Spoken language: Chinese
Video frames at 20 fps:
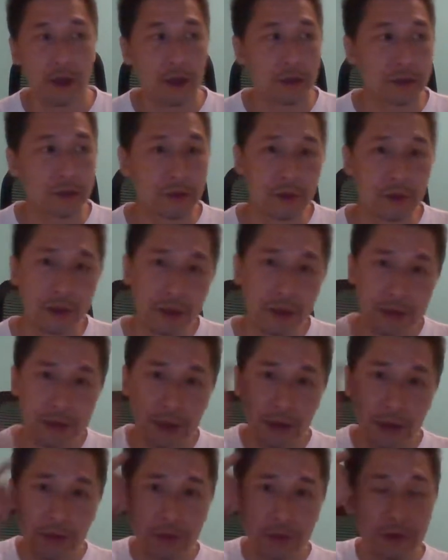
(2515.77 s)
所以，
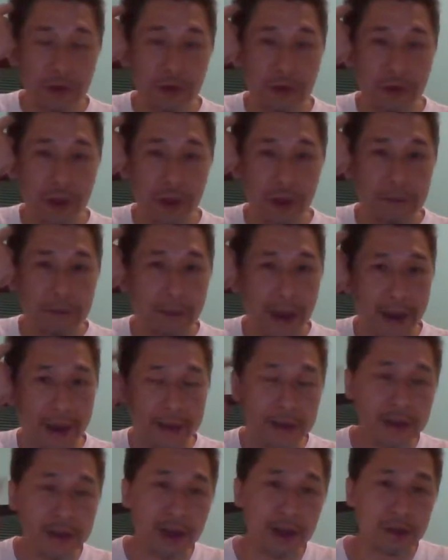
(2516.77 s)
假如说那个买
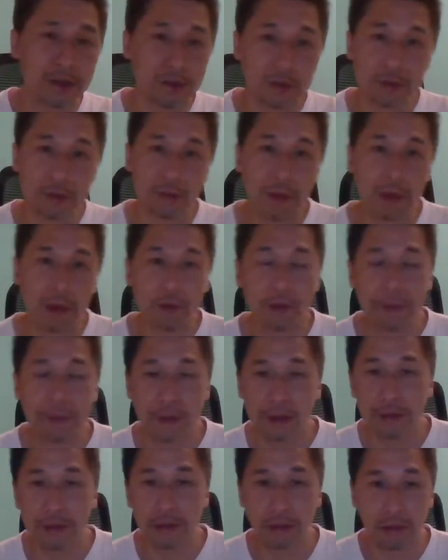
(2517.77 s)
家是美国
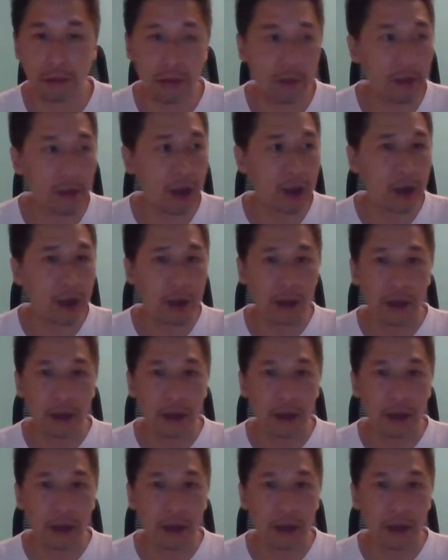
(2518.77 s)
本土的话，